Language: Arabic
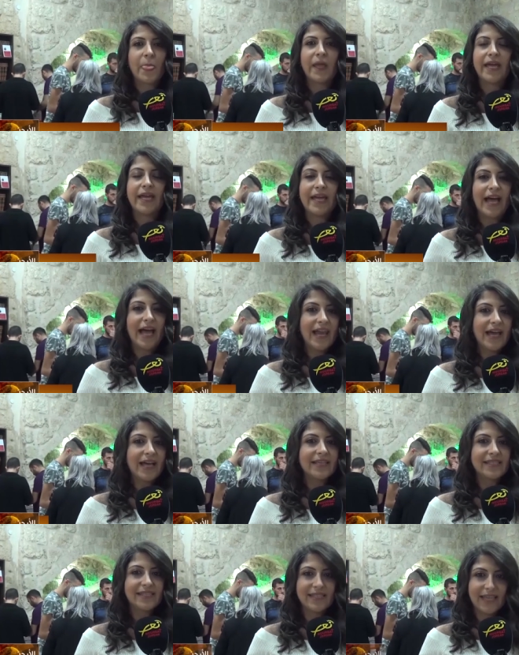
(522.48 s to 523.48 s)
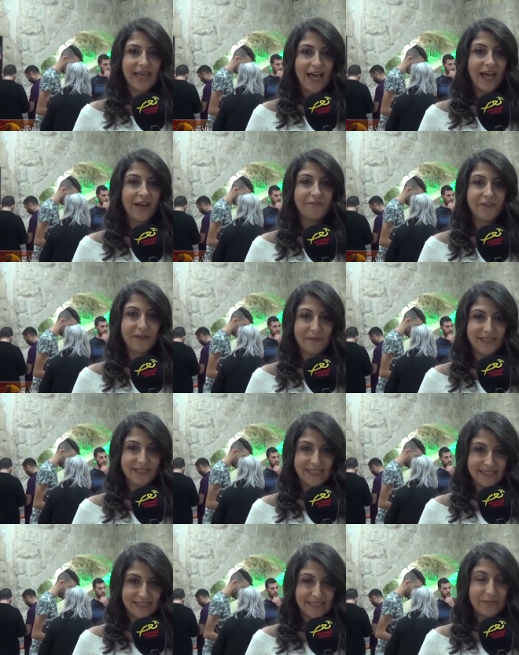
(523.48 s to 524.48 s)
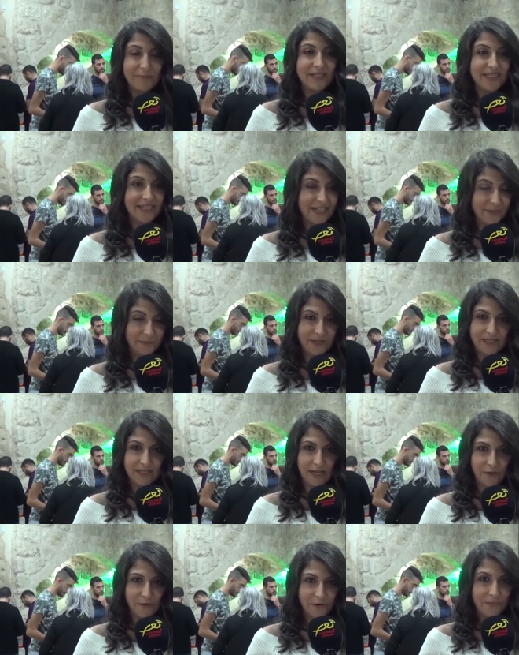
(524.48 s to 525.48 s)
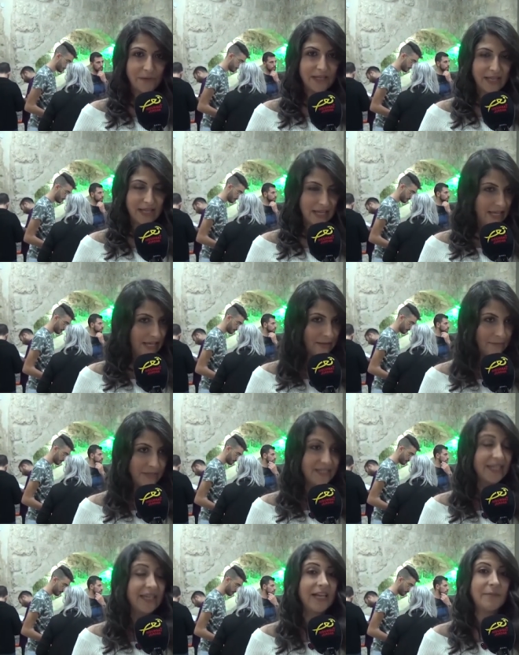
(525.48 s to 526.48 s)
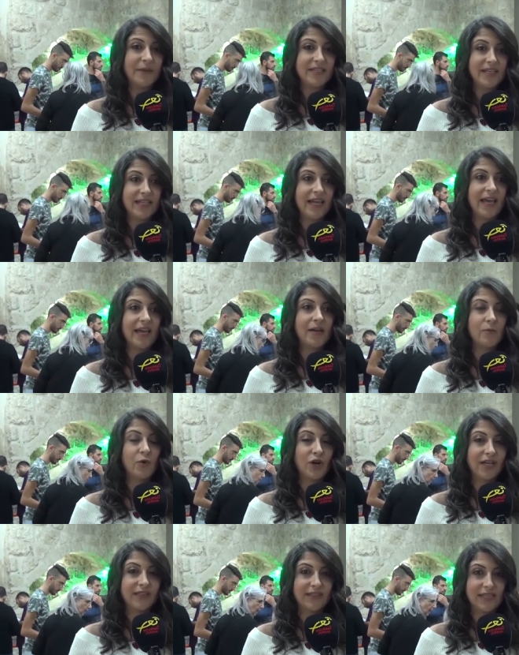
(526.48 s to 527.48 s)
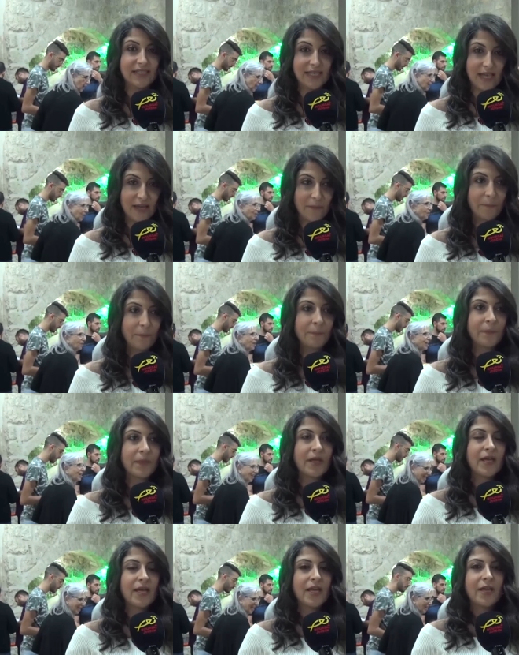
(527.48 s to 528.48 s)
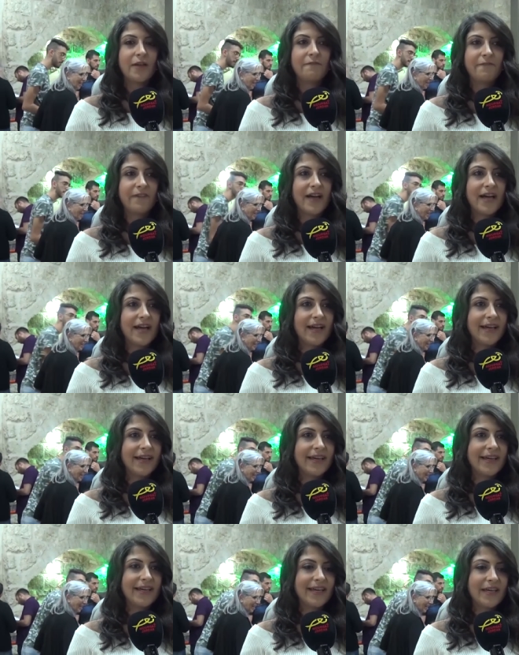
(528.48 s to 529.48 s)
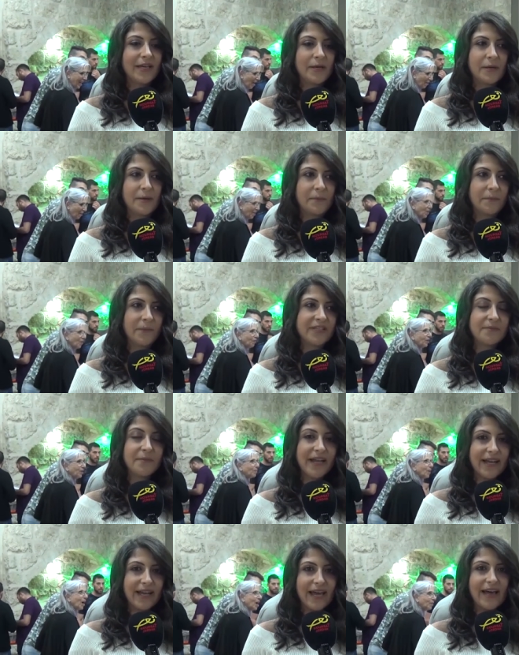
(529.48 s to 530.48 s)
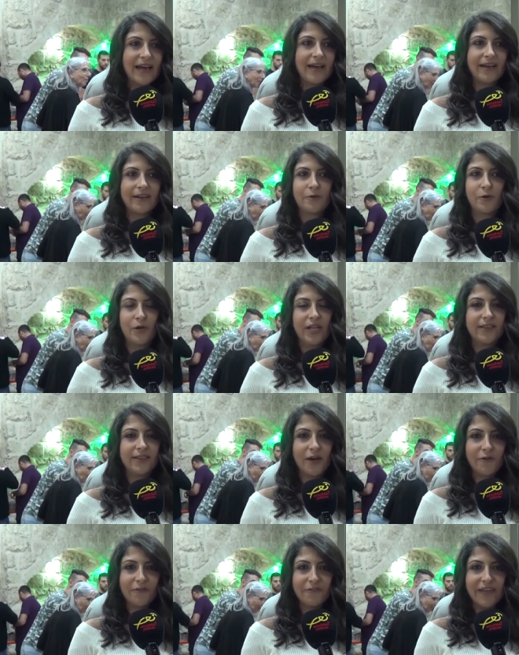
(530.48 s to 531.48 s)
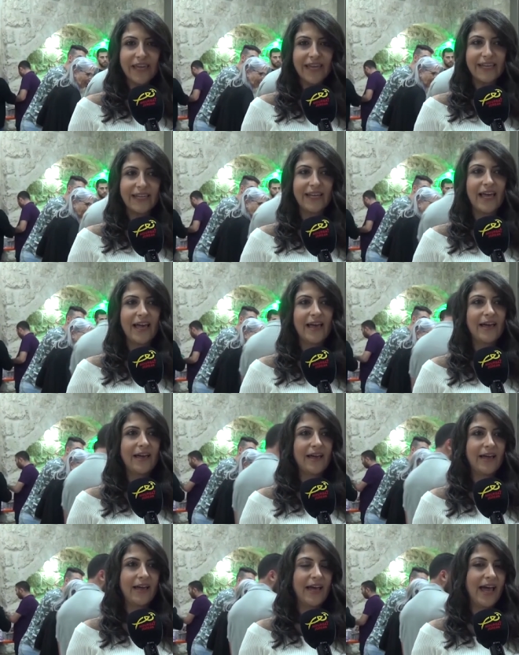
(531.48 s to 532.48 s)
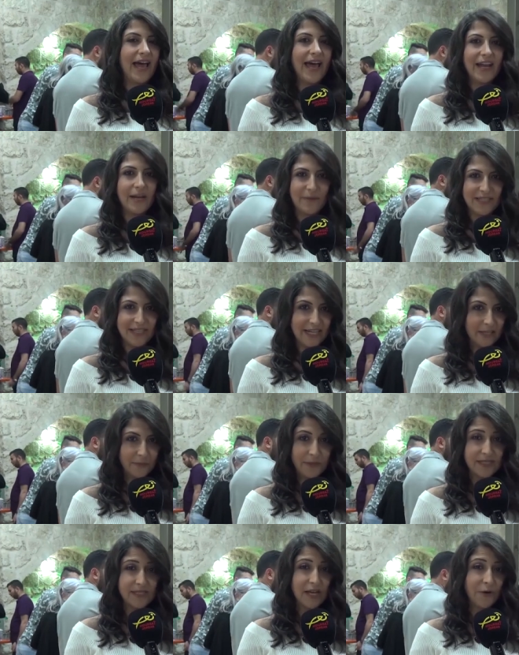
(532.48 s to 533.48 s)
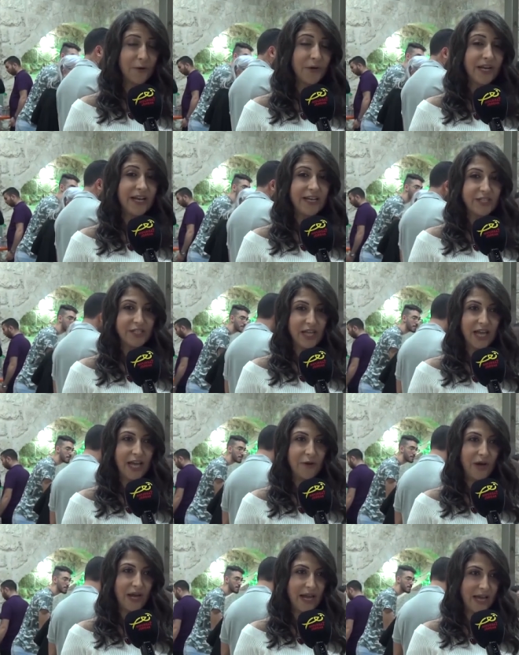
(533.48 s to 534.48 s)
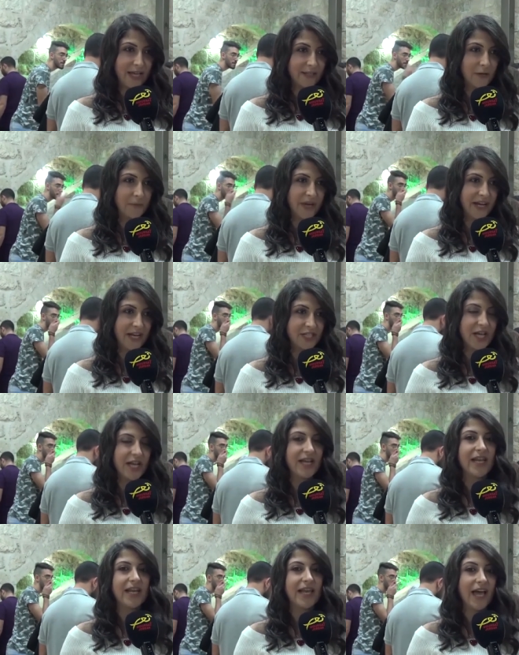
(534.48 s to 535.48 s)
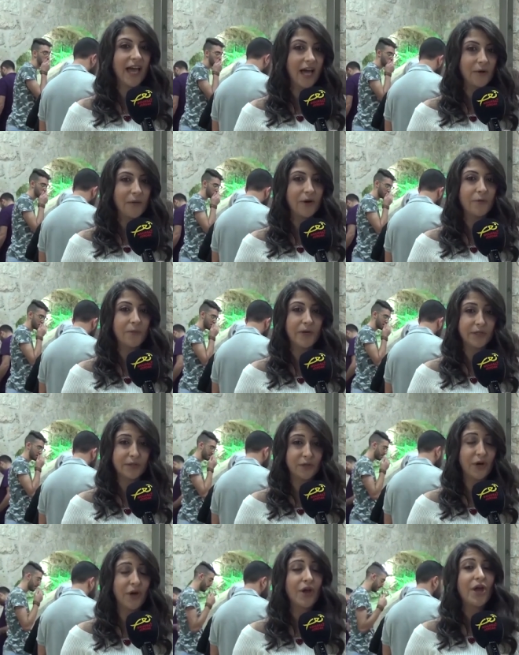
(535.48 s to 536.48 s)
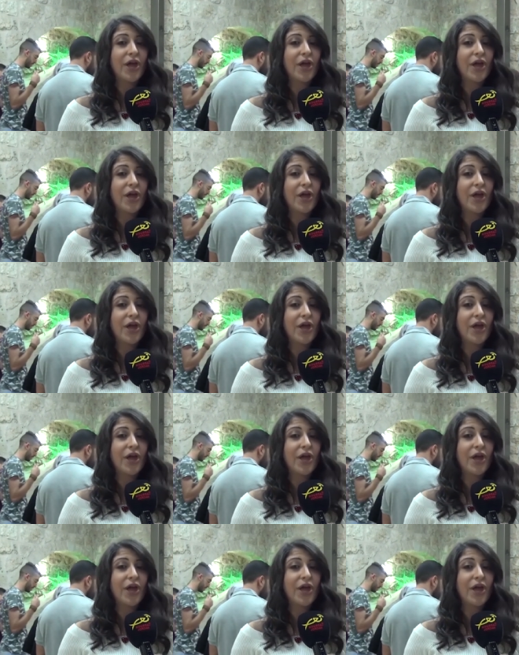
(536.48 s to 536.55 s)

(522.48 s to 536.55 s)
على السياحة في مدينتي مدينة بيت سحور المدينة المقدسة فبتمنى كل التوفيق لأهالي مدينة بيت سحور اللي اشتغلوا على هذا المهرجان اللي حاولوا برضه